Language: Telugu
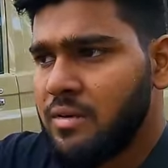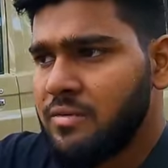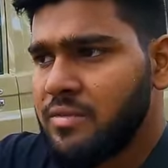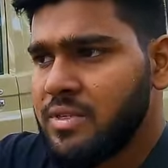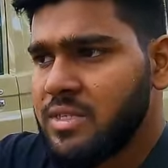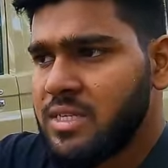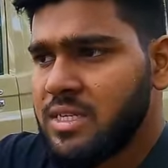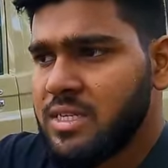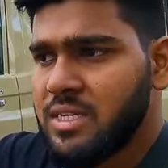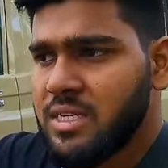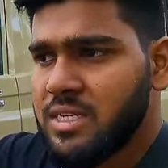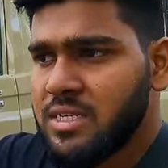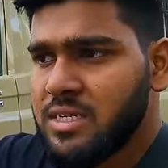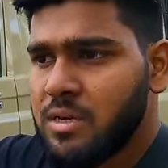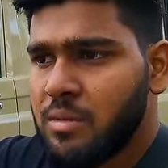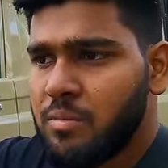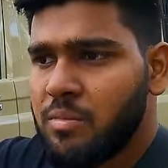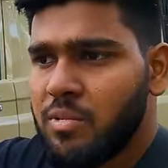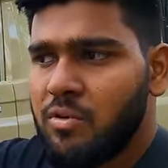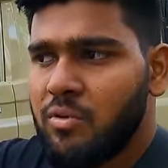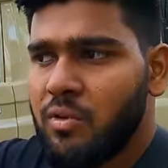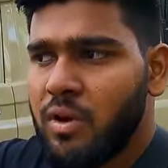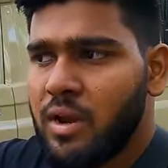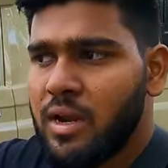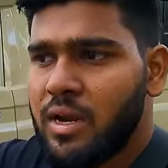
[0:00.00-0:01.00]
విజిట్
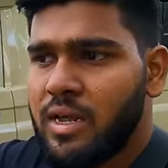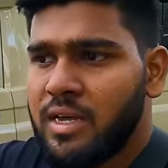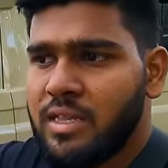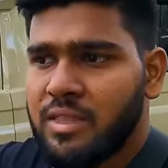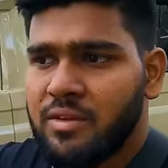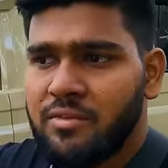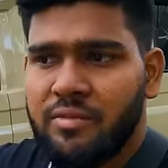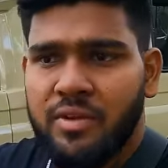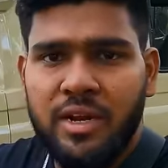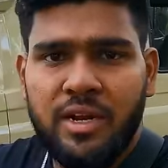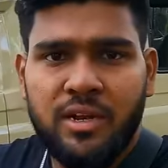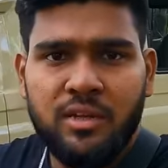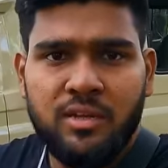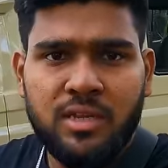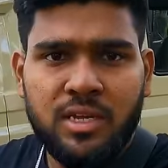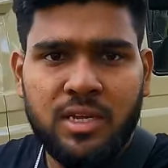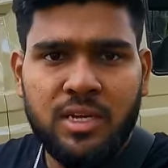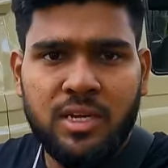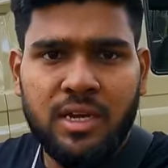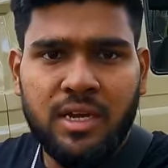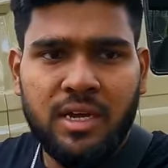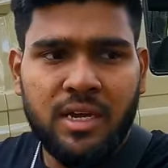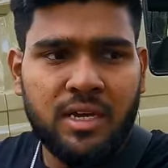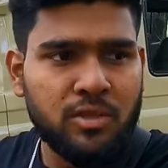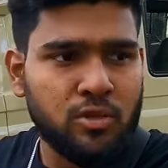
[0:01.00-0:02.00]
చేసినప్పుడు వాళ్ళైతే వీడియో
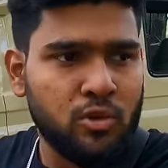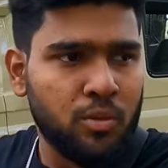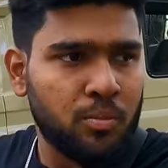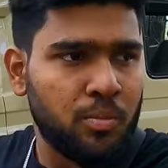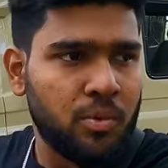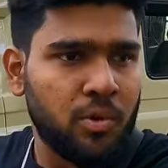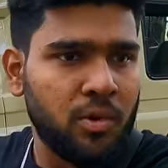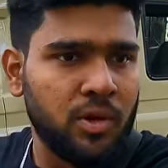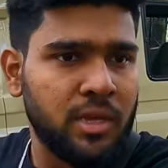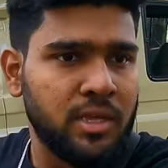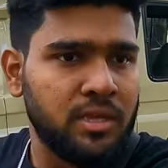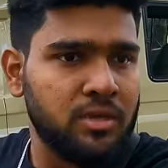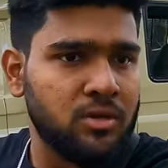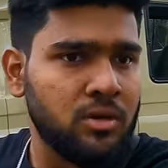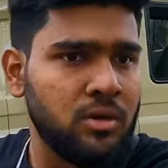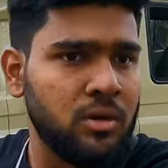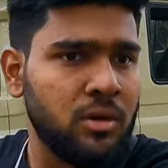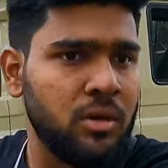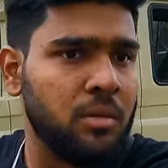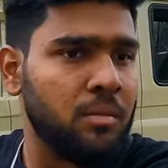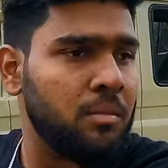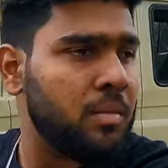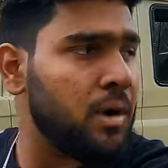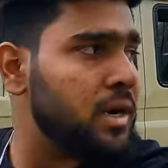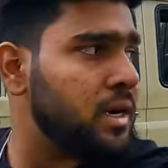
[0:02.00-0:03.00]
తీయడానికి అయితే ఒప్పుకోలేదు
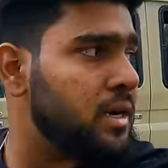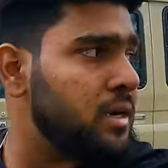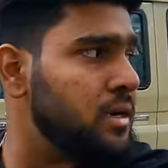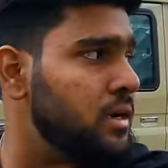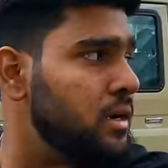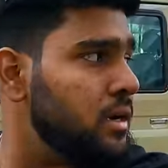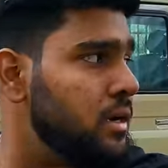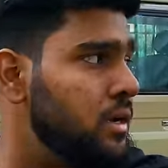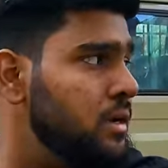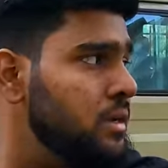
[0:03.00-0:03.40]
బట్